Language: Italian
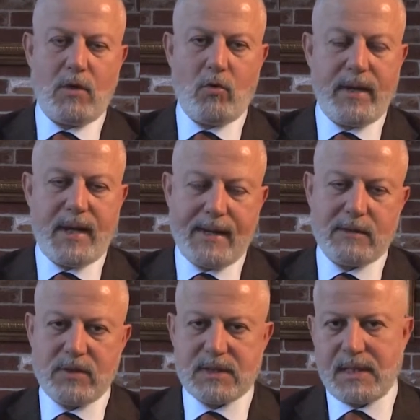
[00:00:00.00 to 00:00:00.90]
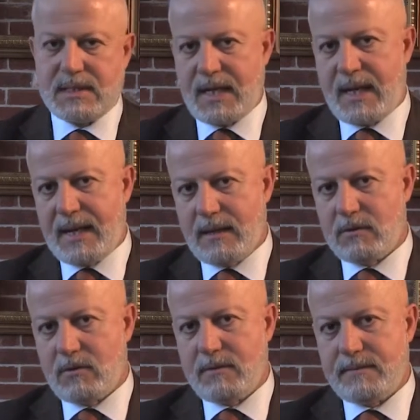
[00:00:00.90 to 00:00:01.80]
con incanto e senza
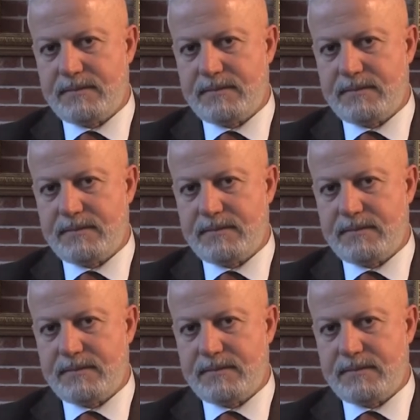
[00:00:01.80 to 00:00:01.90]
incanto.